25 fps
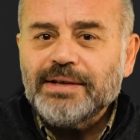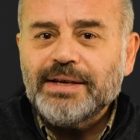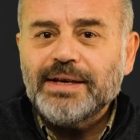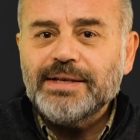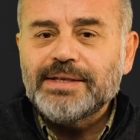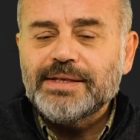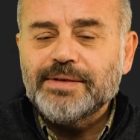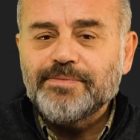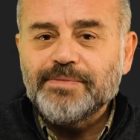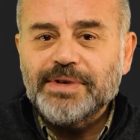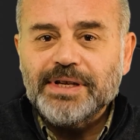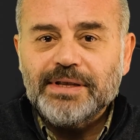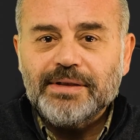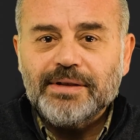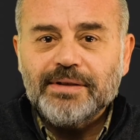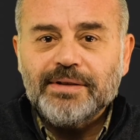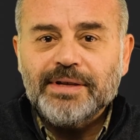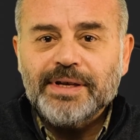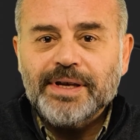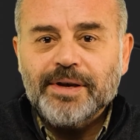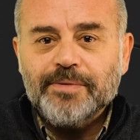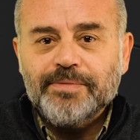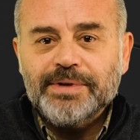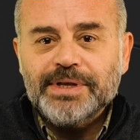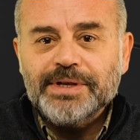kesim gitti
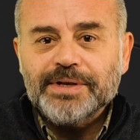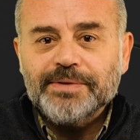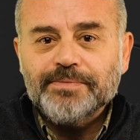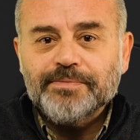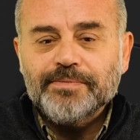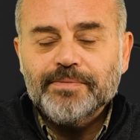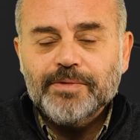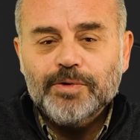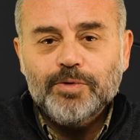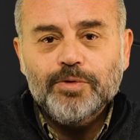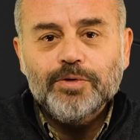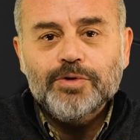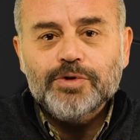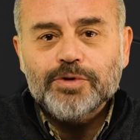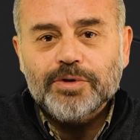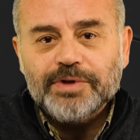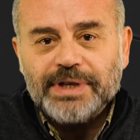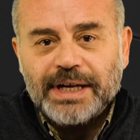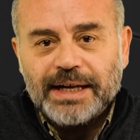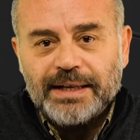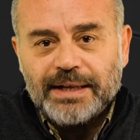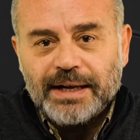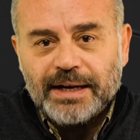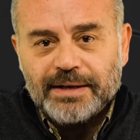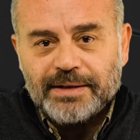diyebilirim. Lüks
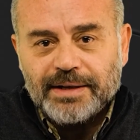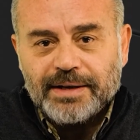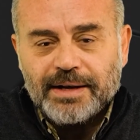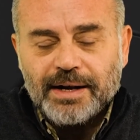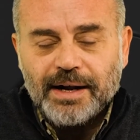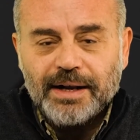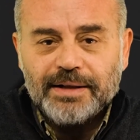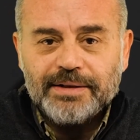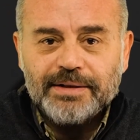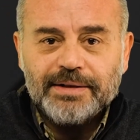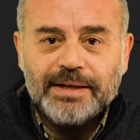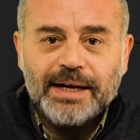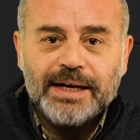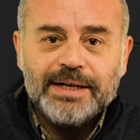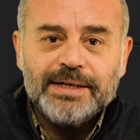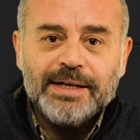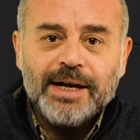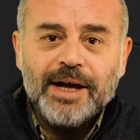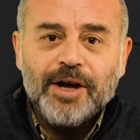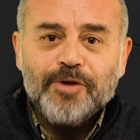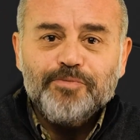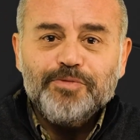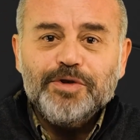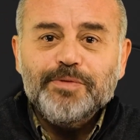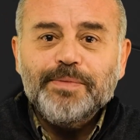otellerde kaldılar.
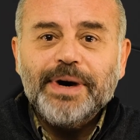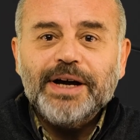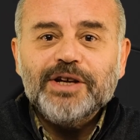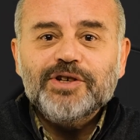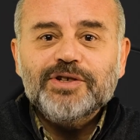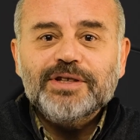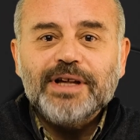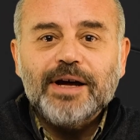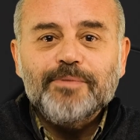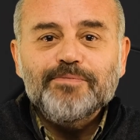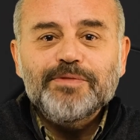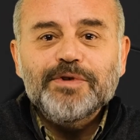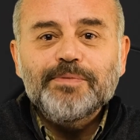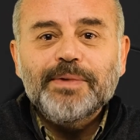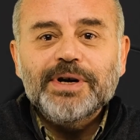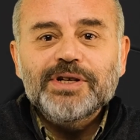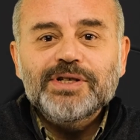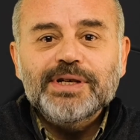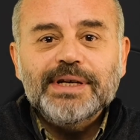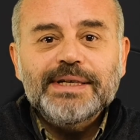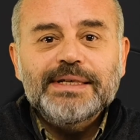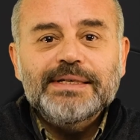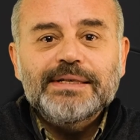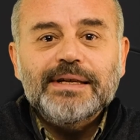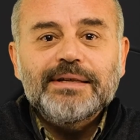Bir maçtan bir
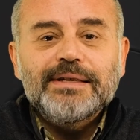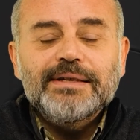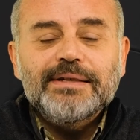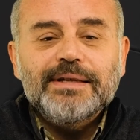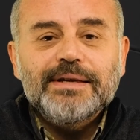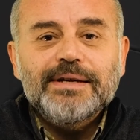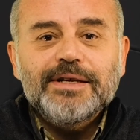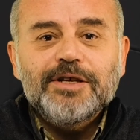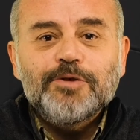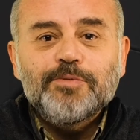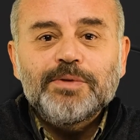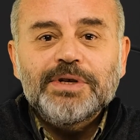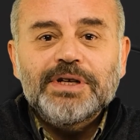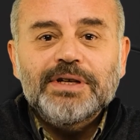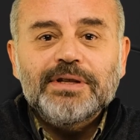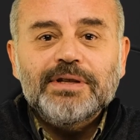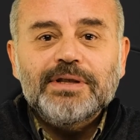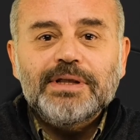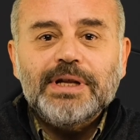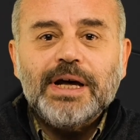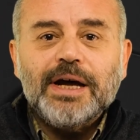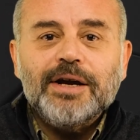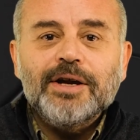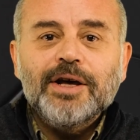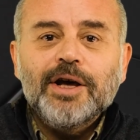maça istedikleri gibi
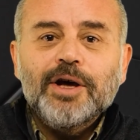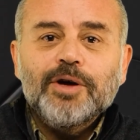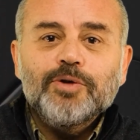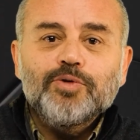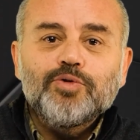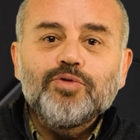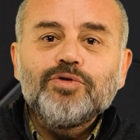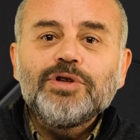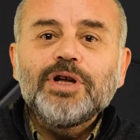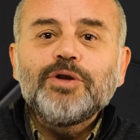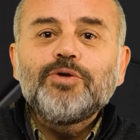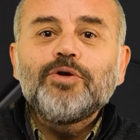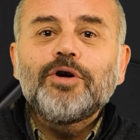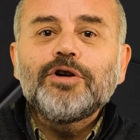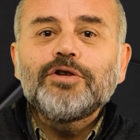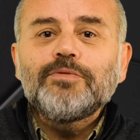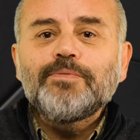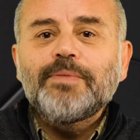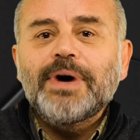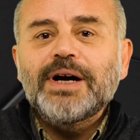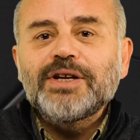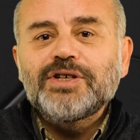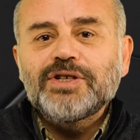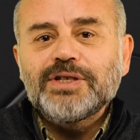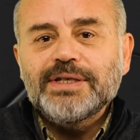gittiler. Günde dört
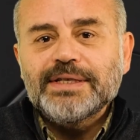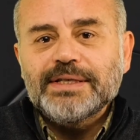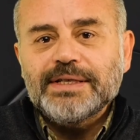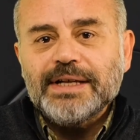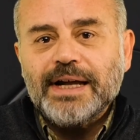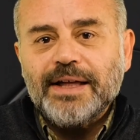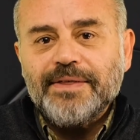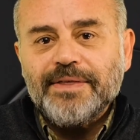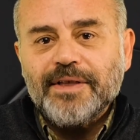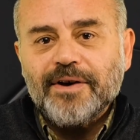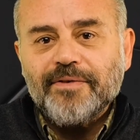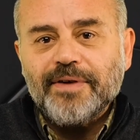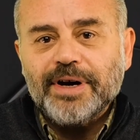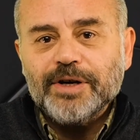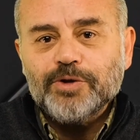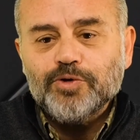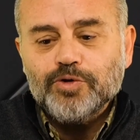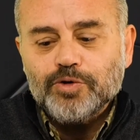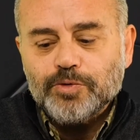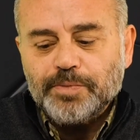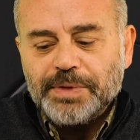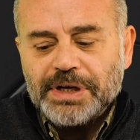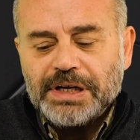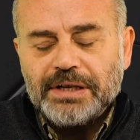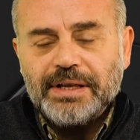maç izleyen de var.
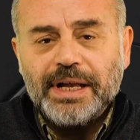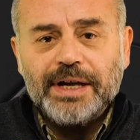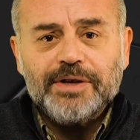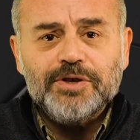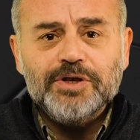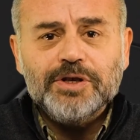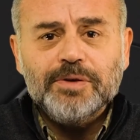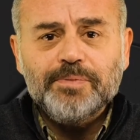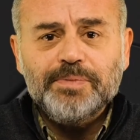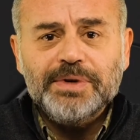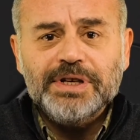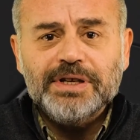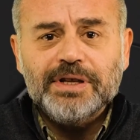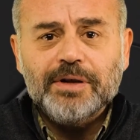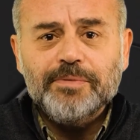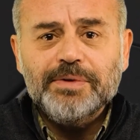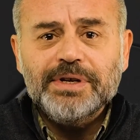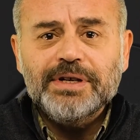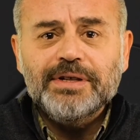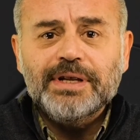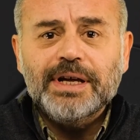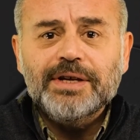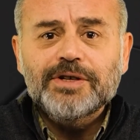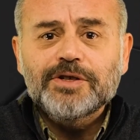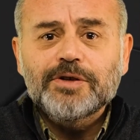Çünkü birinden çıkıp birine,
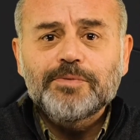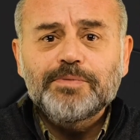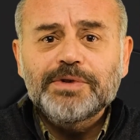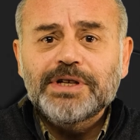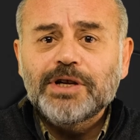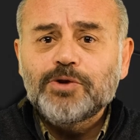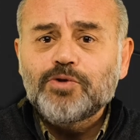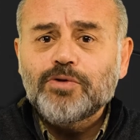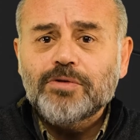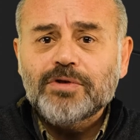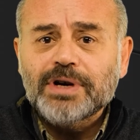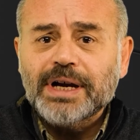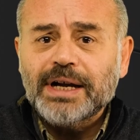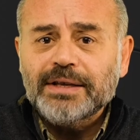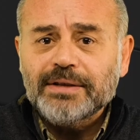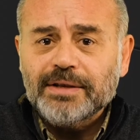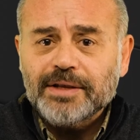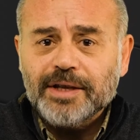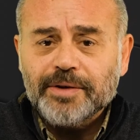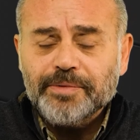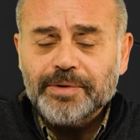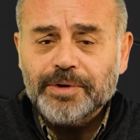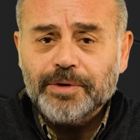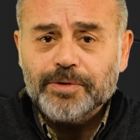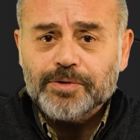birinden çıkıp birine çok rahat
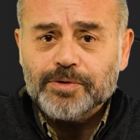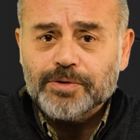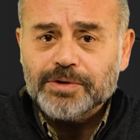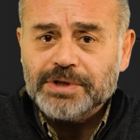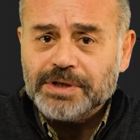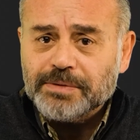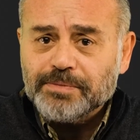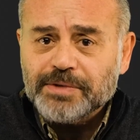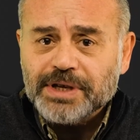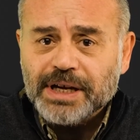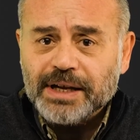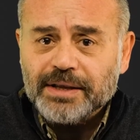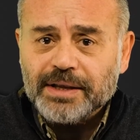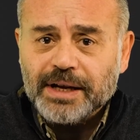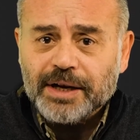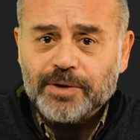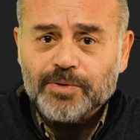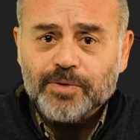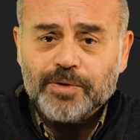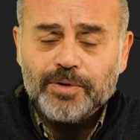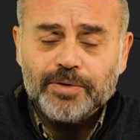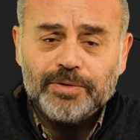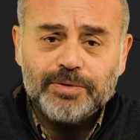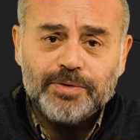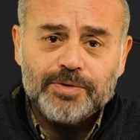gidebiliyorsunuz imkanlar
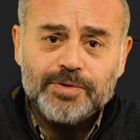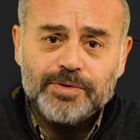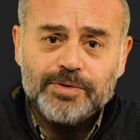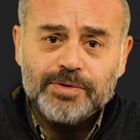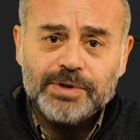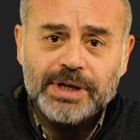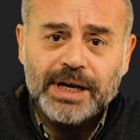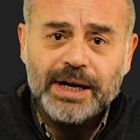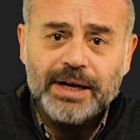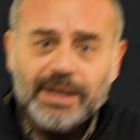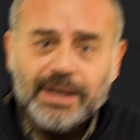doğrultusunda.